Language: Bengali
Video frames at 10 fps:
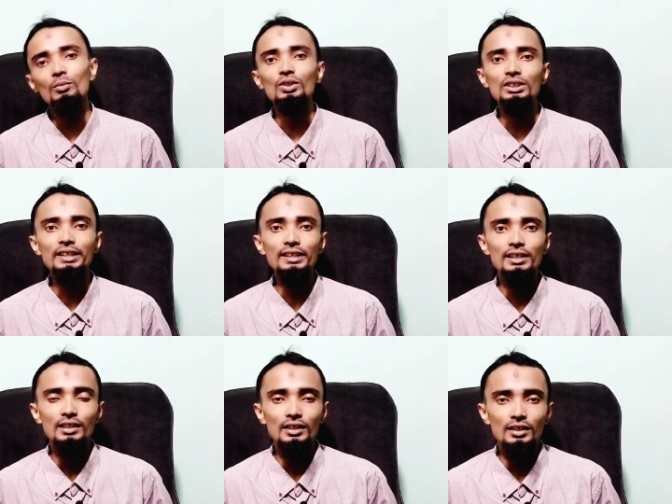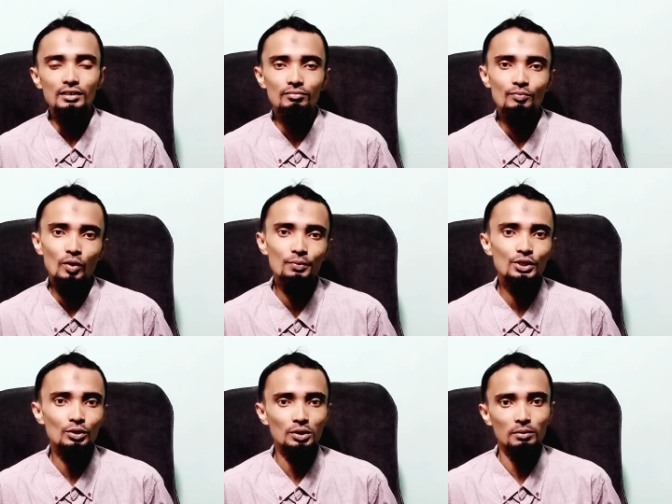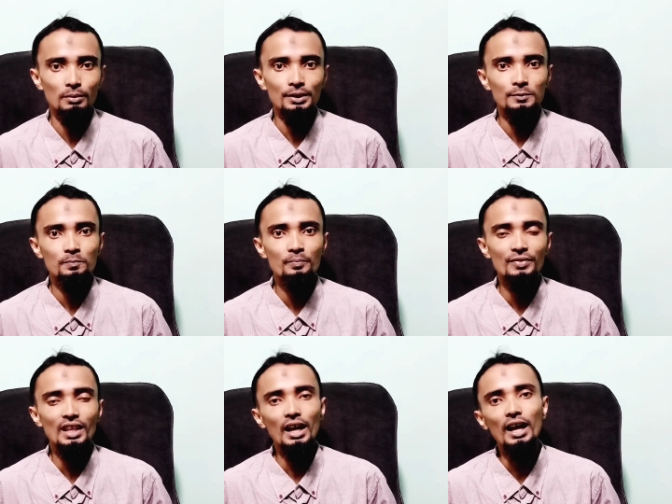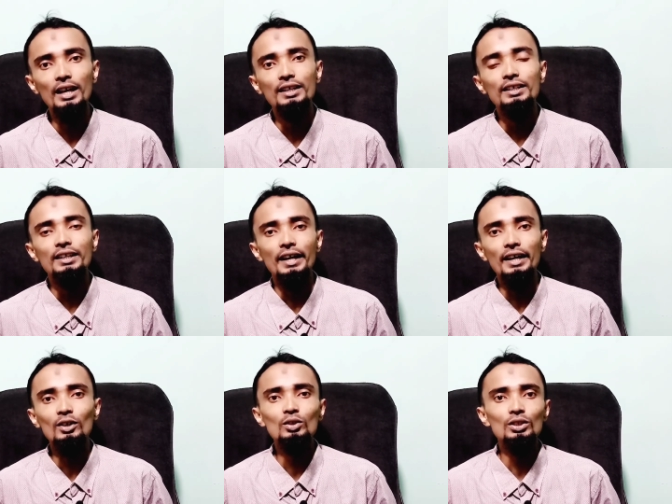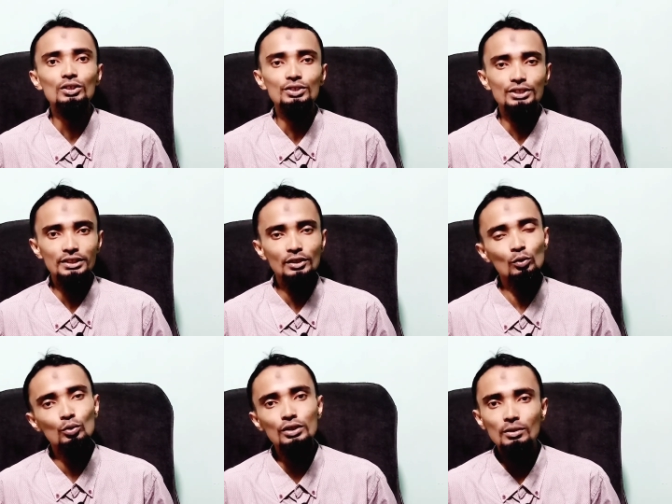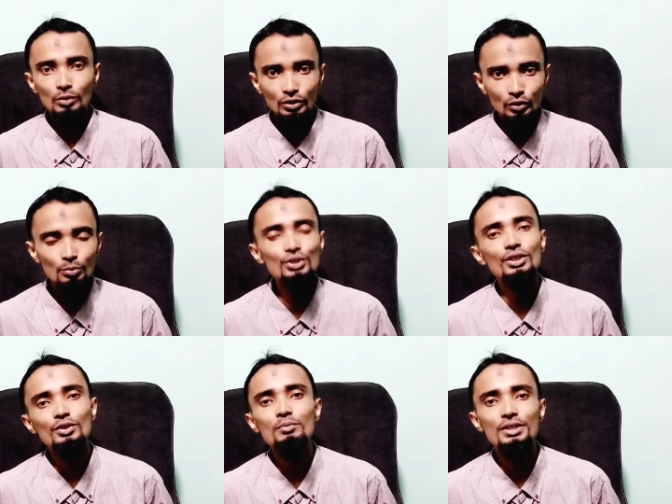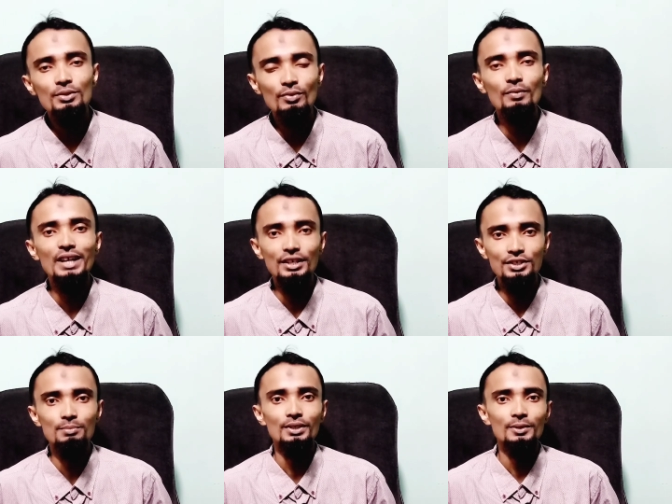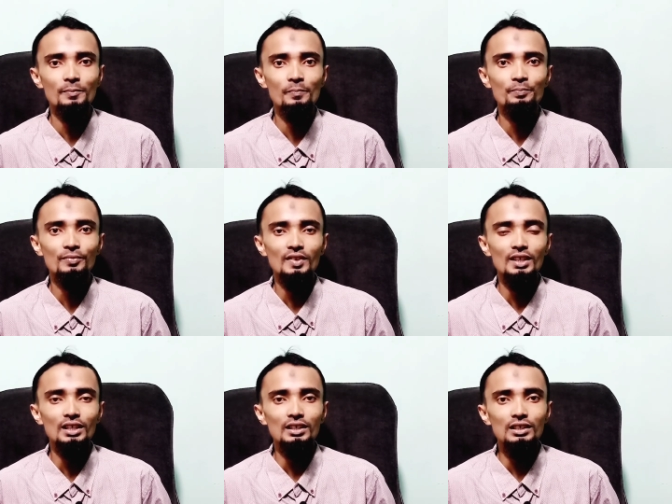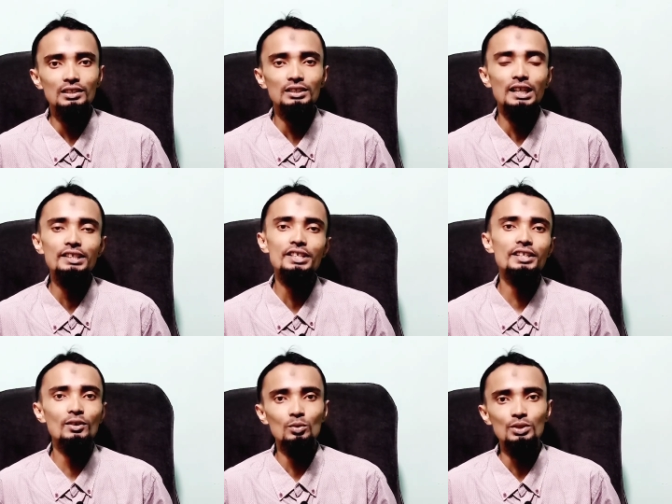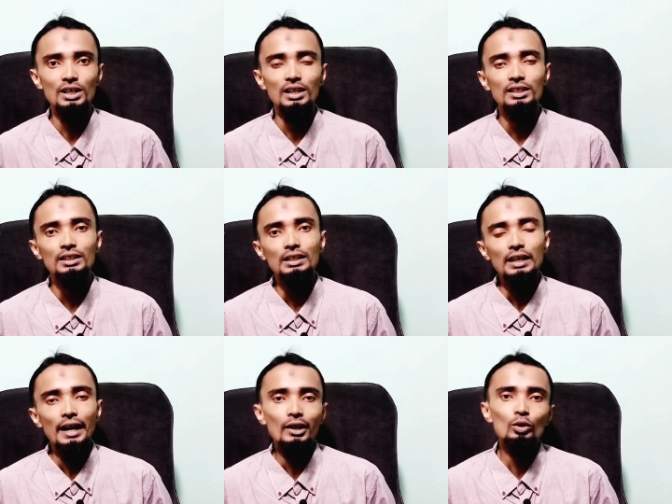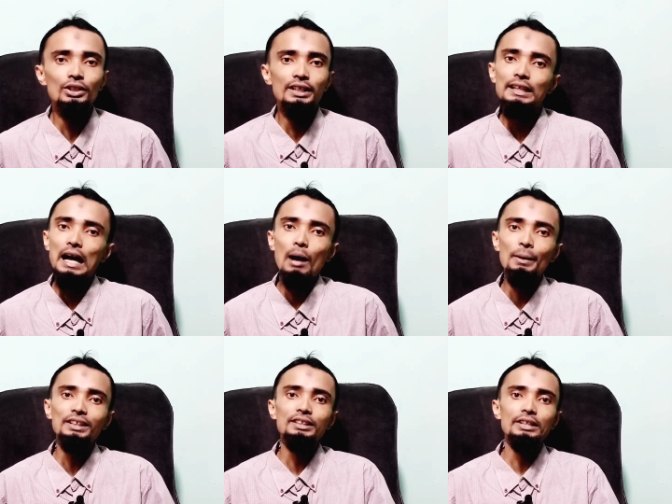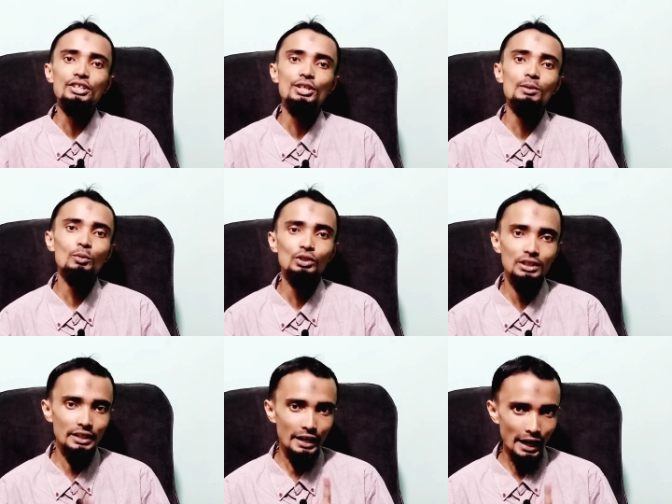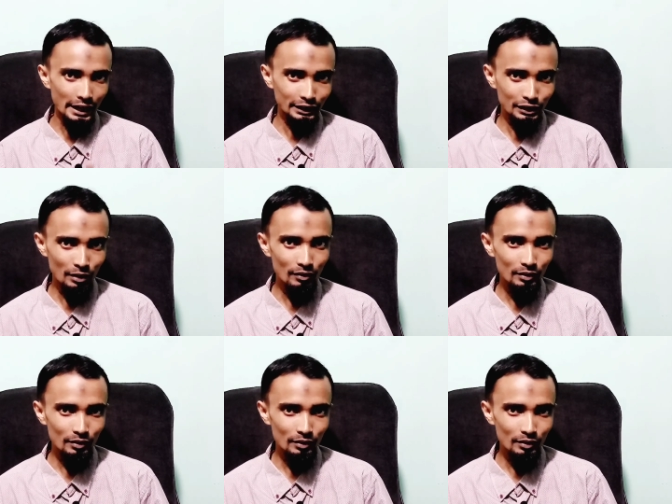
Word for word: মধ্যে প্রফিট করতে পারবেন হ্যাঁ এখন কথা হচ্ছে কি কোনোটার মধ্যে তো অবশ্যই একটু বেশি প্রফিট আসবে তাই সেটা কোনটা এখন দেখেন আমাদের দেশের মধ্যে একটা